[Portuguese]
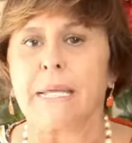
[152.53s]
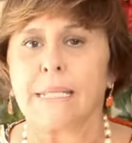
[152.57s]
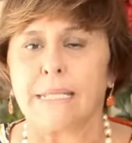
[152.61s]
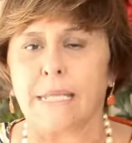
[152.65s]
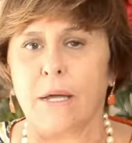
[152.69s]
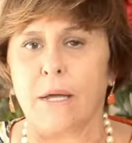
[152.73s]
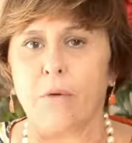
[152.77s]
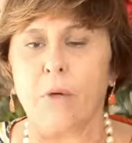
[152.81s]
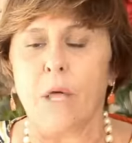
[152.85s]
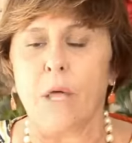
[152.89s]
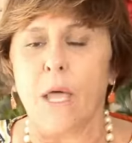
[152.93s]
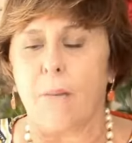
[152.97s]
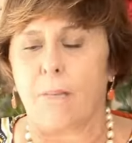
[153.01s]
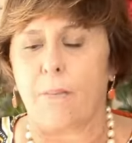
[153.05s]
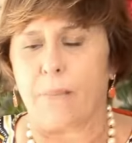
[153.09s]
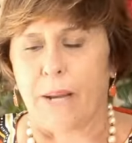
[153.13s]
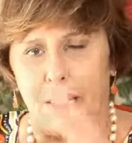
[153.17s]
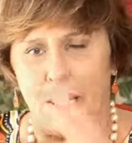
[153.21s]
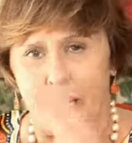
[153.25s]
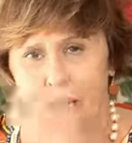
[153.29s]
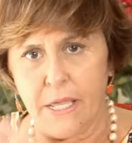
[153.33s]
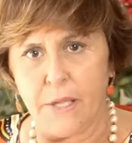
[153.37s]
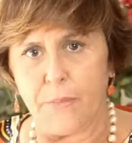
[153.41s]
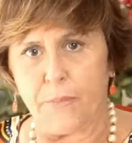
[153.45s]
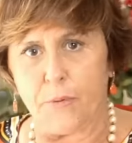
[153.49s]
Então,
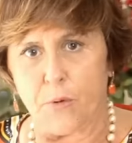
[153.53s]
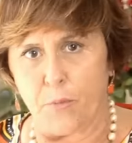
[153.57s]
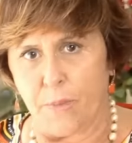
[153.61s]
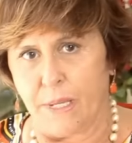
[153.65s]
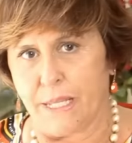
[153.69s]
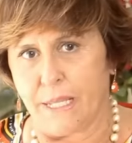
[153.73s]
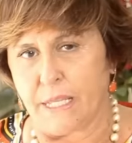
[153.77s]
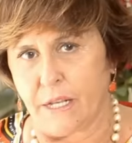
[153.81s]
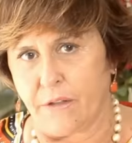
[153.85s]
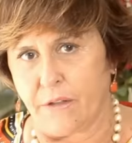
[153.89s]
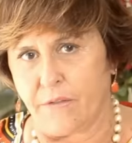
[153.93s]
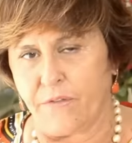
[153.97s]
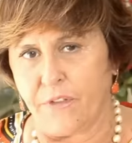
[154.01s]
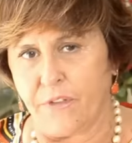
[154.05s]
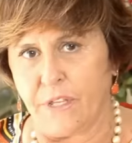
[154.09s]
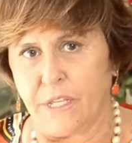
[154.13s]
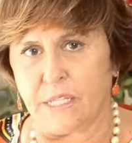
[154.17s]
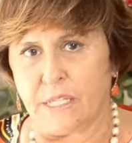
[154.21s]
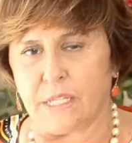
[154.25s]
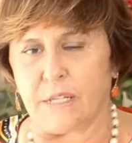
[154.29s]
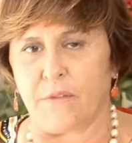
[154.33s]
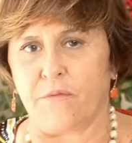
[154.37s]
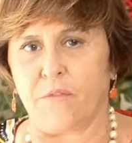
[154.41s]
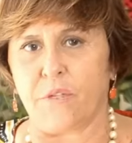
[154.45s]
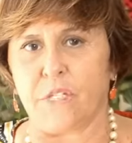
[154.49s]
para ir para uma
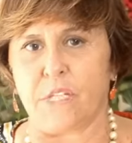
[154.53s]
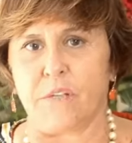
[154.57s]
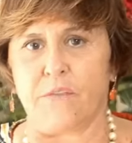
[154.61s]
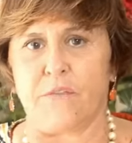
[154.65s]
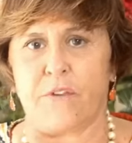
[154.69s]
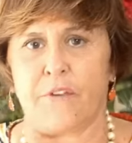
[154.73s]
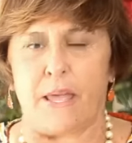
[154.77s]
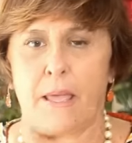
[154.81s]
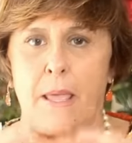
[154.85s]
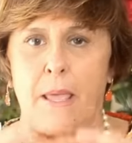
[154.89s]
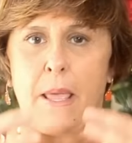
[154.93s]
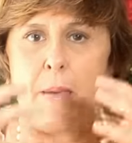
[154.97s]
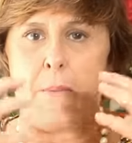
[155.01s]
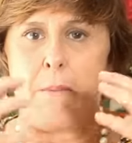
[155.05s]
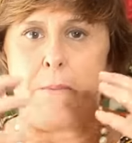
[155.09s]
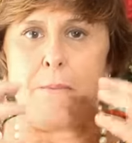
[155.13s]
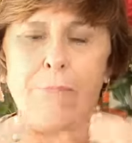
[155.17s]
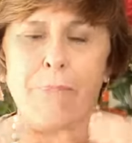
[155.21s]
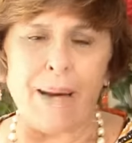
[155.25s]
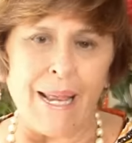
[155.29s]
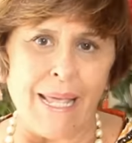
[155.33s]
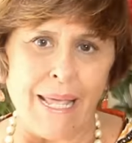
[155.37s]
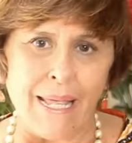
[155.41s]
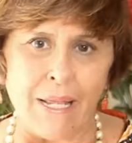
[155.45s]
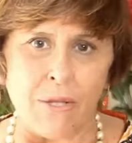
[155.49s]
entrevista, você vai
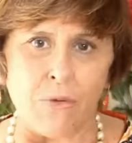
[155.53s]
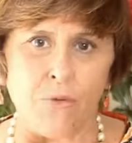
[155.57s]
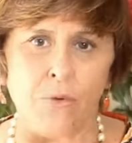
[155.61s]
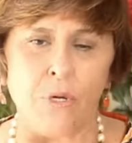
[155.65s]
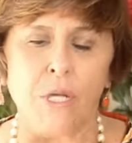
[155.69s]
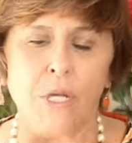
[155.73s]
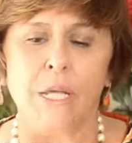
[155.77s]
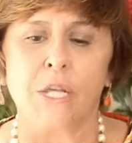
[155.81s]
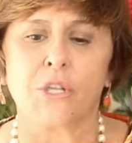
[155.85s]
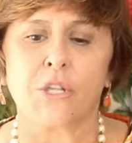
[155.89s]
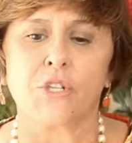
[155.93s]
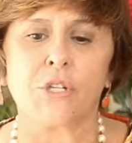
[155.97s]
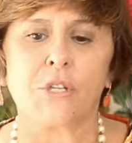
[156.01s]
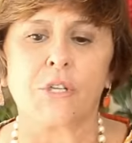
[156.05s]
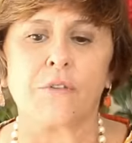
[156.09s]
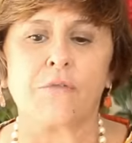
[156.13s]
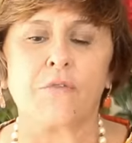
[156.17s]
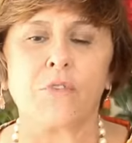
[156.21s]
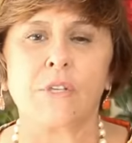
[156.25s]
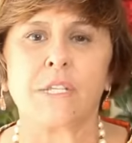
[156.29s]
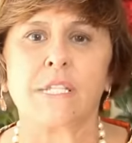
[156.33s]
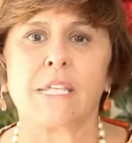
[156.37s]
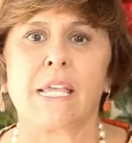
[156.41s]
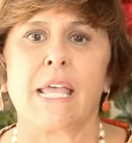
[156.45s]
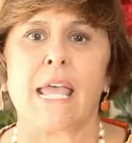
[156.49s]
pleno de que
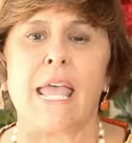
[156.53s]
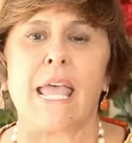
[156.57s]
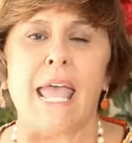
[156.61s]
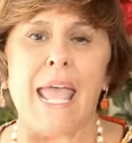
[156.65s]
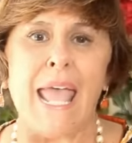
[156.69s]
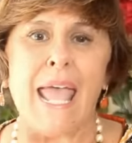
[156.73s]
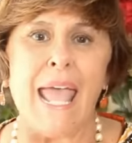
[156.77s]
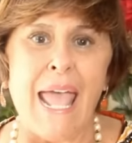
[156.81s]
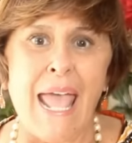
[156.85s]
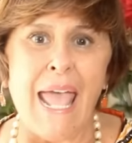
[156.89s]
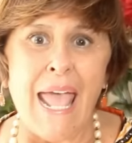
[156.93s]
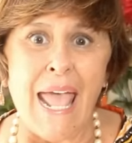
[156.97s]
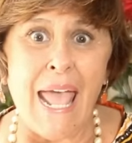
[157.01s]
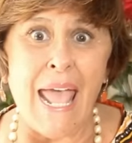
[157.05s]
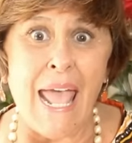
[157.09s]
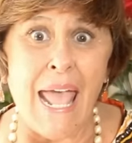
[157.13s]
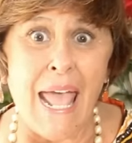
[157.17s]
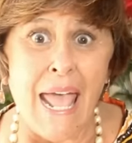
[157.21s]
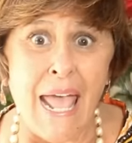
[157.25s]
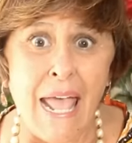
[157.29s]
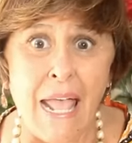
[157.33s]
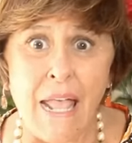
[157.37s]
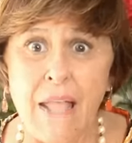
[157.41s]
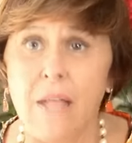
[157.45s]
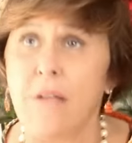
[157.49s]
você
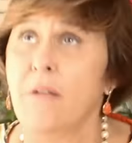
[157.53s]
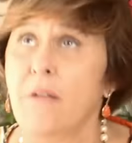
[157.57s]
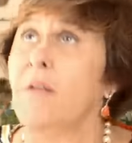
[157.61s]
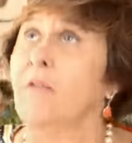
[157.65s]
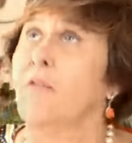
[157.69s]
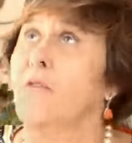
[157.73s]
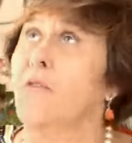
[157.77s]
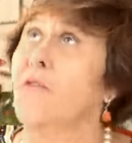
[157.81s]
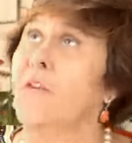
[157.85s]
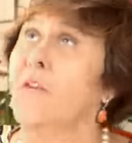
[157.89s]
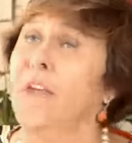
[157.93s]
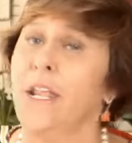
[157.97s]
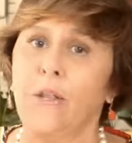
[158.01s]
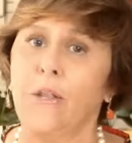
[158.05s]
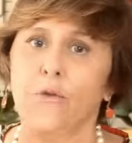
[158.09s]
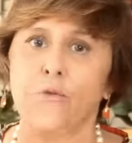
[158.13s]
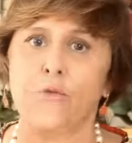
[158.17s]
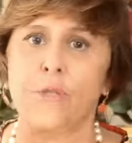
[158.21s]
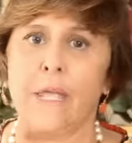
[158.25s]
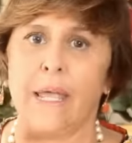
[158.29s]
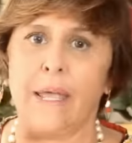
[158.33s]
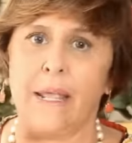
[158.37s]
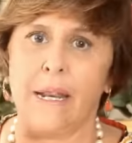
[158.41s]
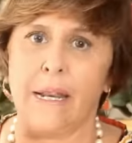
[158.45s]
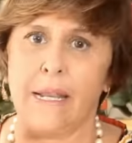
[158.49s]
é filho
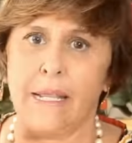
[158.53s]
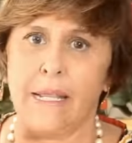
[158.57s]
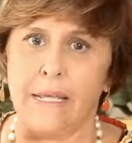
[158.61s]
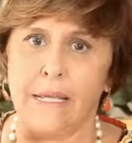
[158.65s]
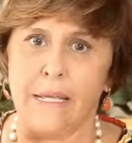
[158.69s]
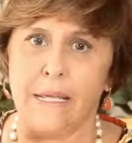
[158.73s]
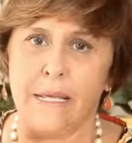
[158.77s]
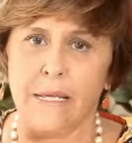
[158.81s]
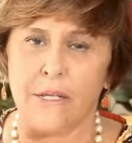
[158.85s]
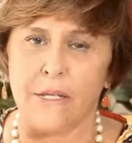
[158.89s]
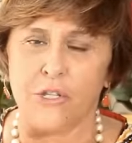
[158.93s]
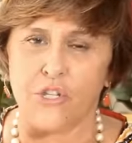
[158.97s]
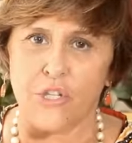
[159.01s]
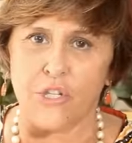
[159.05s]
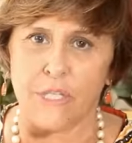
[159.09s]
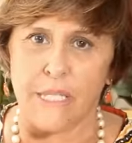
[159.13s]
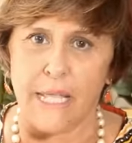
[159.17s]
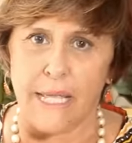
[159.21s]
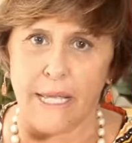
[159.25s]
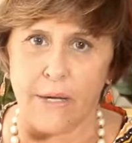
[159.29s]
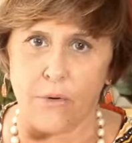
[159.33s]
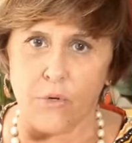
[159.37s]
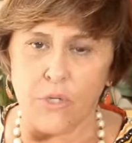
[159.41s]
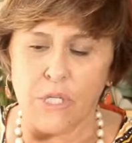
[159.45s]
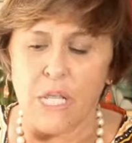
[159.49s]
dele de
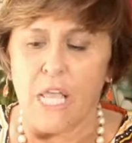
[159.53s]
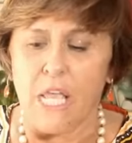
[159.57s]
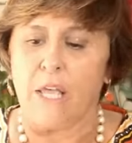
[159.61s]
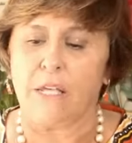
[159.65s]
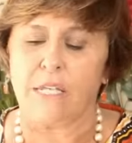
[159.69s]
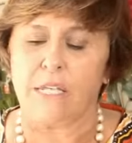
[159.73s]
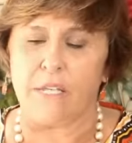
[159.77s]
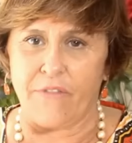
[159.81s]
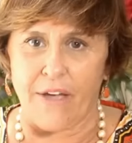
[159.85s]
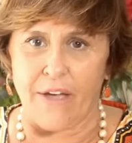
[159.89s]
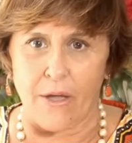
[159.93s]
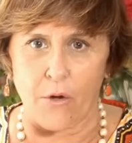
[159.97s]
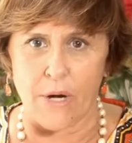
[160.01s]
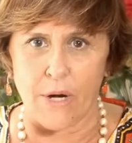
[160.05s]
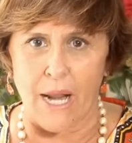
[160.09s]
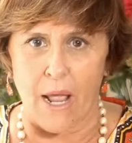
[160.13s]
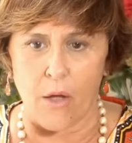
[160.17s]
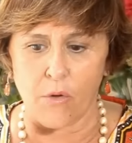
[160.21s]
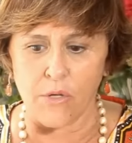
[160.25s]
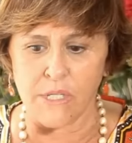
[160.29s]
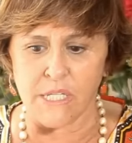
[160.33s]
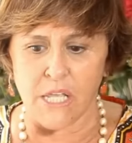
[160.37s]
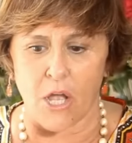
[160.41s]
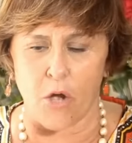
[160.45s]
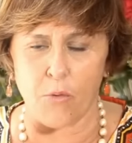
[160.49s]
Deus. Você vai
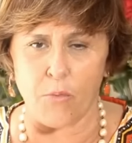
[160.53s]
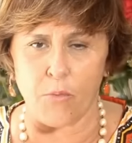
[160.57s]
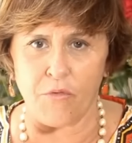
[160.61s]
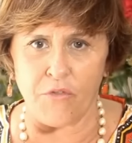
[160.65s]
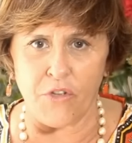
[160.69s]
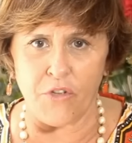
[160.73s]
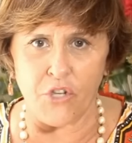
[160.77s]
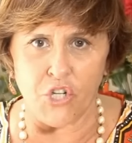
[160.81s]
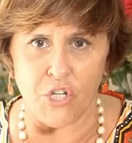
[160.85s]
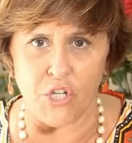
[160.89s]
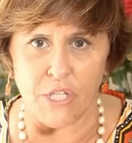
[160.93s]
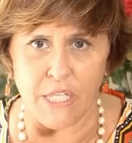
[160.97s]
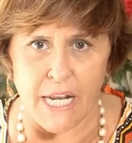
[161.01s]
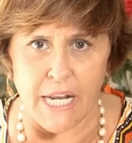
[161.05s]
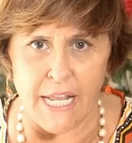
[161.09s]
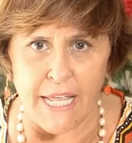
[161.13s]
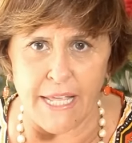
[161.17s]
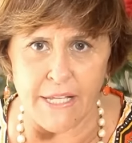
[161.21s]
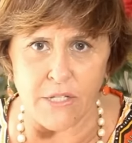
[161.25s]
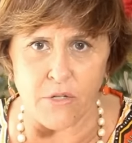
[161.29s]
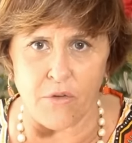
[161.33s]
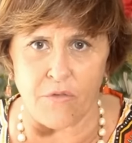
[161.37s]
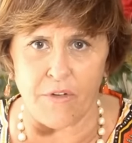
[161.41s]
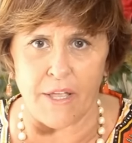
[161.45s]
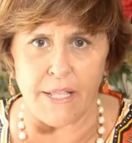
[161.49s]
orar o Salmo
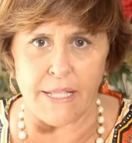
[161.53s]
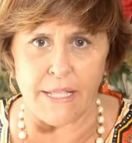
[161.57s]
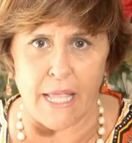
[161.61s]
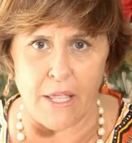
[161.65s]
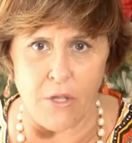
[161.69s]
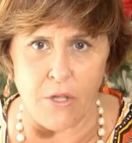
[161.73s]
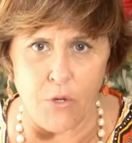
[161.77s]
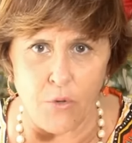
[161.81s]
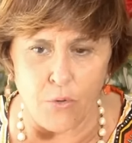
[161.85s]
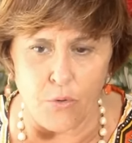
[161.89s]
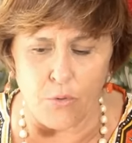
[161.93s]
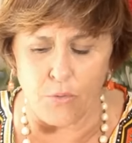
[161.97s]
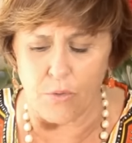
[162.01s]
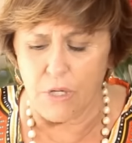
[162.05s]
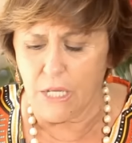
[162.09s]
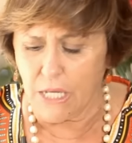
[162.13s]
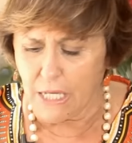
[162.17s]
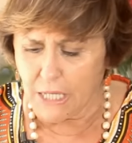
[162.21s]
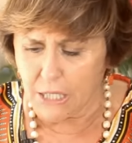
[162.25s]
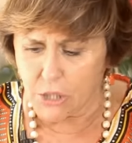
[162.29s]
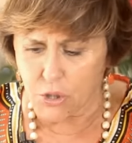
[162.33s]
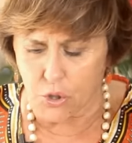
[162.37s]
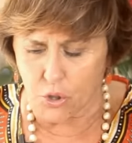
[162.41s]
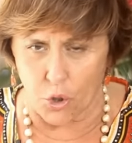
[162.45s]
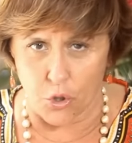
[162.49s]
23, 91
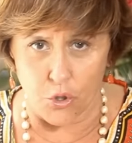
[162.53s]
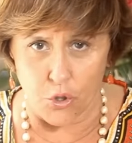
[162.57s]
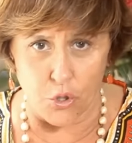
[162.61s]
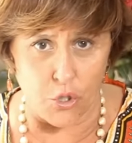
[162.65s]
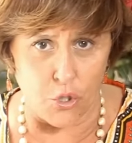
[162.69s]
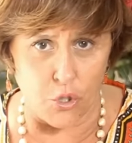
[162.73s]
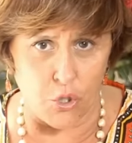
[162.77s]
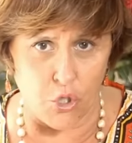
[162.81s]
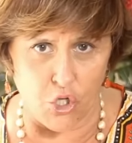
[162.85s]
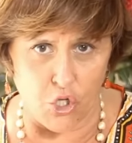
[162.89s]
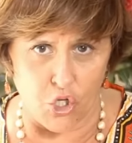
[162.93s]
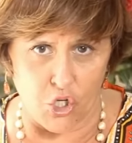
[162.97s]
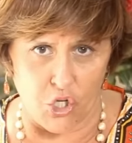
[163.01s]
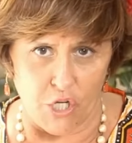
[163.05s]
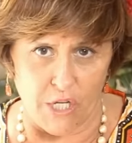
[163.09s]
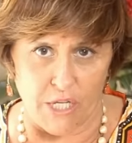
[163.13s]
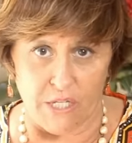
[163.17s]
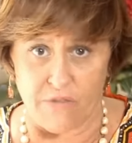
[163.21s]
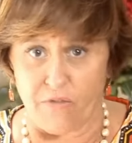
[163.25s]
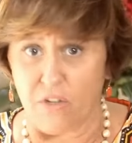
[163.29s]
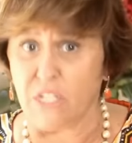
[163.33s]
todos os dias.